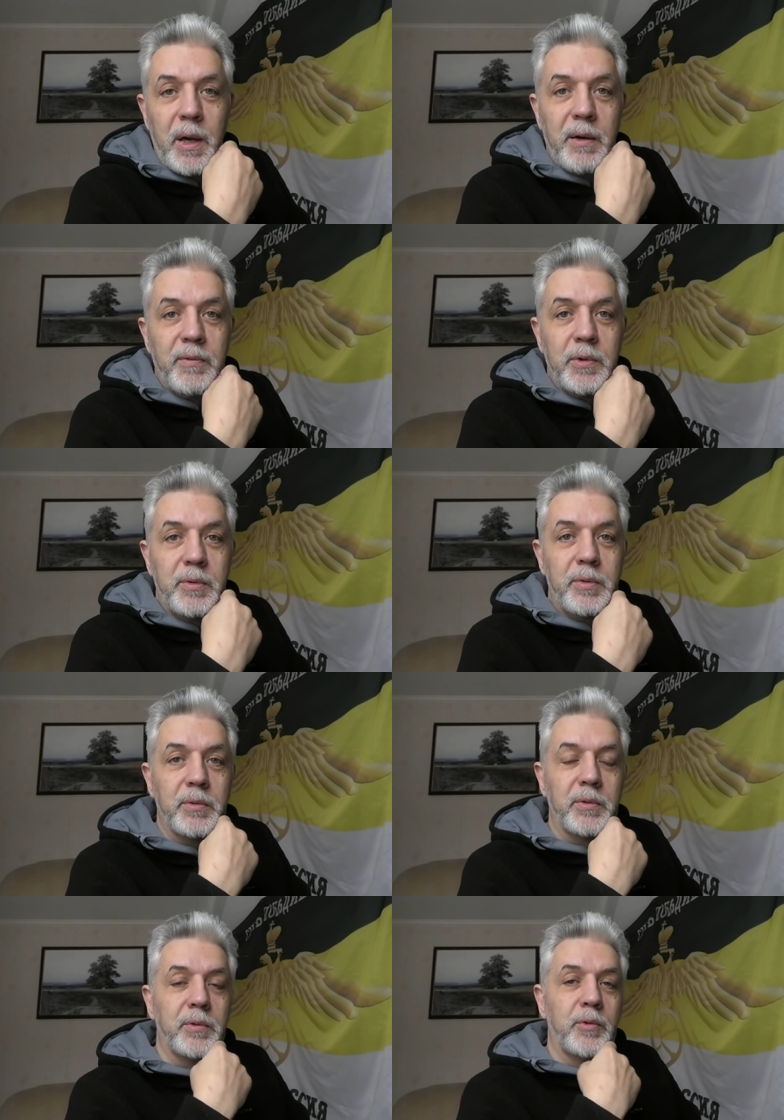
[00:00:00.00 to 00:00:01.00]
А вот
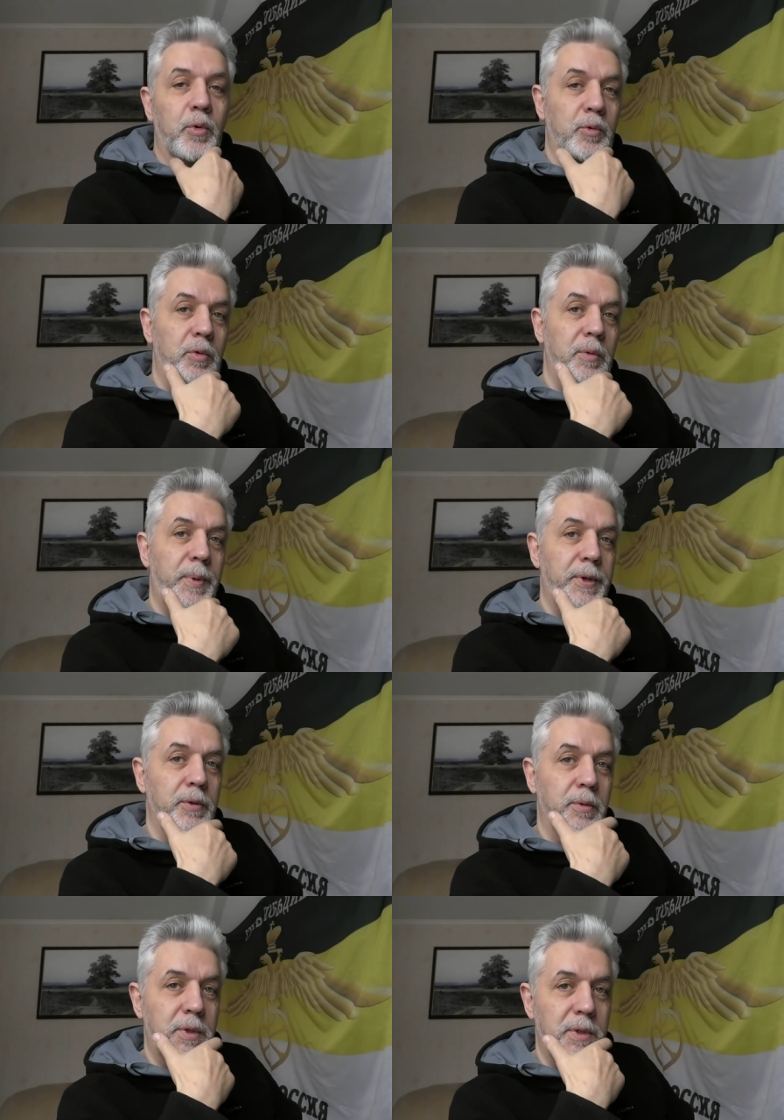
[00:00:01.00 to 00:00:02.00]
э, дурное
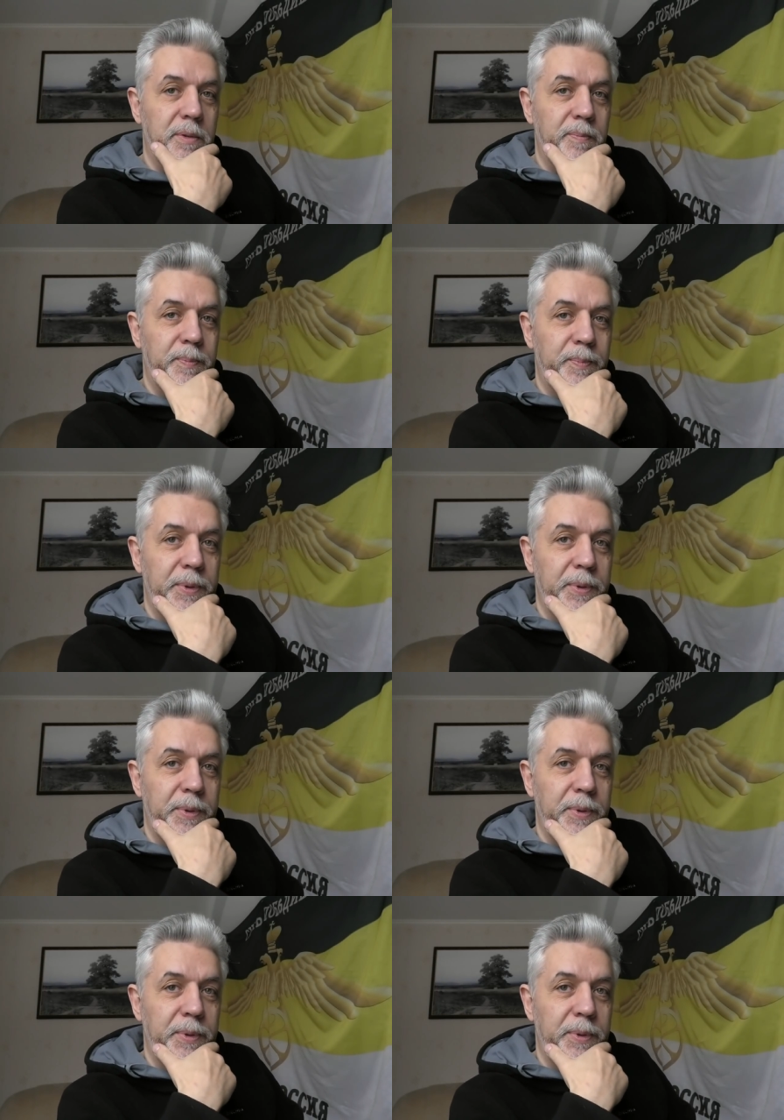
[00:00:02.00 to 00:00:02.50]
придется